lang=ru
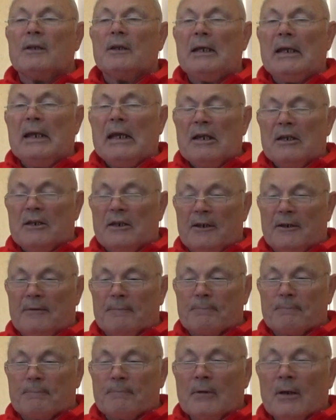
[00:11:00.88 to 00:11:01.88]

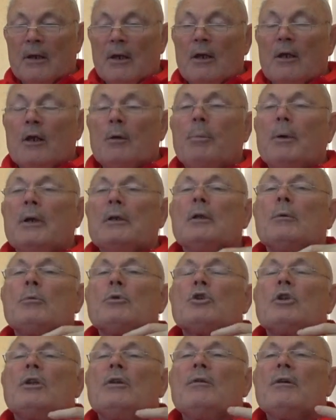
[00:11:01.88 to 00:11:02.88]
энергии, и поэтому
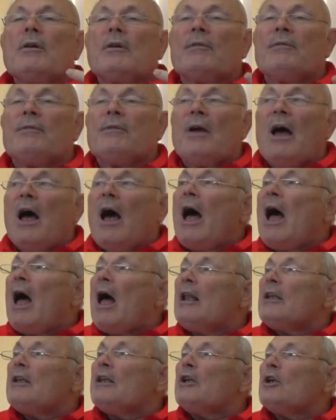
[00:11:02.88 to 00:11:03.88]
человек
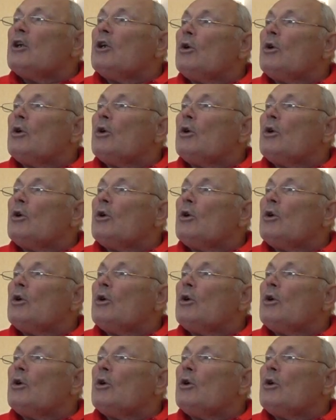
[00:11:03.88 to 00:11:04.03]
вялый